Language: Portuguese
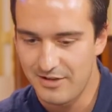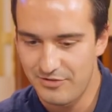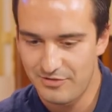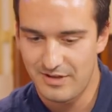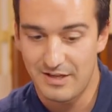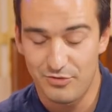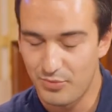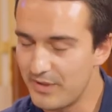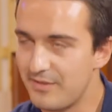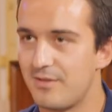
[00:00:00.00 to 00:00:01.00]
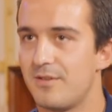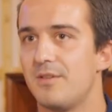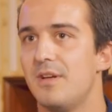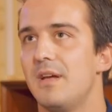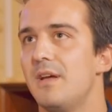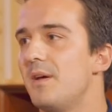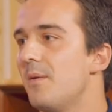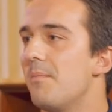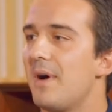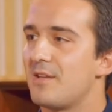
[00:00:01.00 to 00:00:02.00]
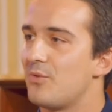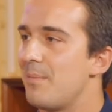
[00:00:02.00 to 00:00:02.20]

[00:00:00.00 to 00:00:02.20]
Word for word: ex google ex twitter malta do